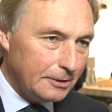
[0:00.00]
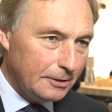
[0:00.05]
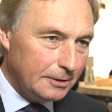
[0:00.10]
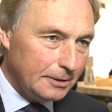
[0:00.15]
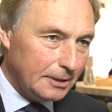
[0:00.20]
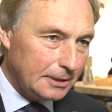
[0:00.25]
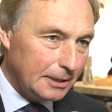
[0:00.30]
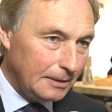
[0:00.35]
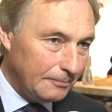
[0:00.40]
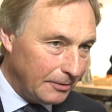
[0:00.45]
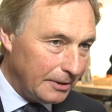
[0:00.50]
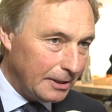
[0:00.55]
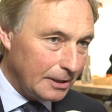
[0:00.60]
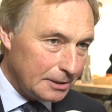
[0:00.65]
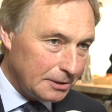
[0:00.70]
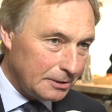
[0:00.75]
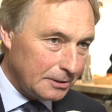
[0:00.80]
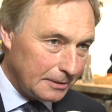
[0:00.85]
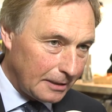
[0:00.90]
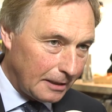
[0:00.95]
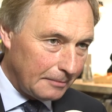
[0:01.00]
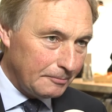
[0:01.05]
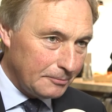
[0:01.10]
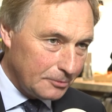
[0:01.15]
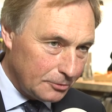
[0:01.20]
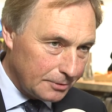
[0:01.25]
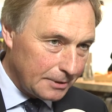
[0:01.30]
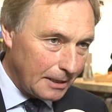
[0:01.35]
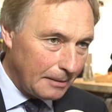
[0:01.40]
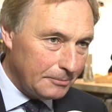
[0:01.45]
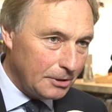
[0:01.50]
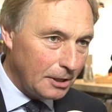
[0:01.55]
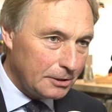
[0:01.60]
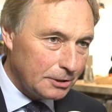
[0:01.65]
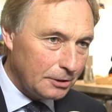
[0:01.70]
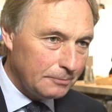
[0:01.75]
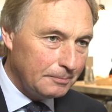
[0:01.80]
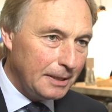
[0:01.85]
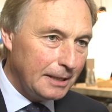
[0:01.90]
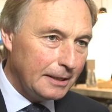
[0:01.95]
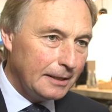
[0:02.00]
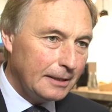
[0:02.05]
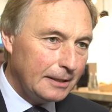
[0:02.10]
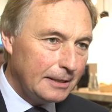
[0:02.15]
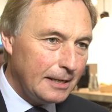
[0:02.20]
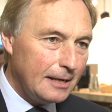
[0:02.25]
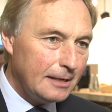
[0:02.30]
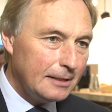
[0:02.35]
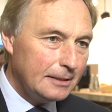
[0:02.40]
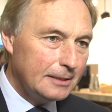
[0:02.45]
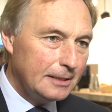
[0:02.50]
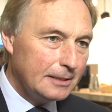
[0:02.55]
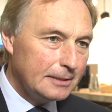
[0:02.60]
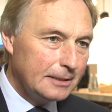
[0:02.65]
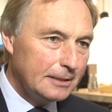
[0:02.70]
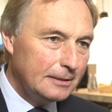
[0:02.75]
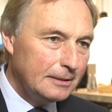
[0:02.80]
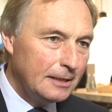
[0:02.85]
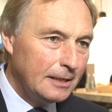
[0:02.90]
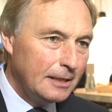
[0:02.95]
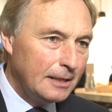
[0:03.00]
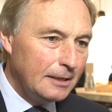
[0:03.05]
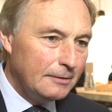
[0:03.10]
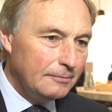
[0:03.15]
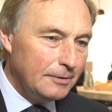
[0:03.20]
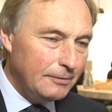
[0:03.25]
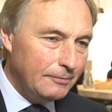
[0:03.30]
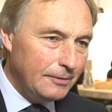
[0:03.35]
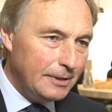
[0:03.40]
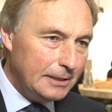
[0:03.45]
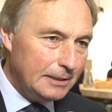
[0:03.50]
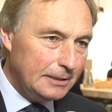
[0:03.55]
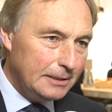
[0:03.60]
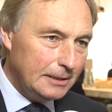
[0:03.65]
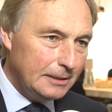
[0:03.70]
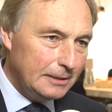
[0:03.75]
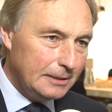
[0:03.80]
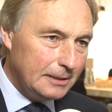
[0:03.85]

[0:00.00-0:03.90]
können, nachdem wir zusammen ja schon mehrere Jahre hier sind, wie wichtig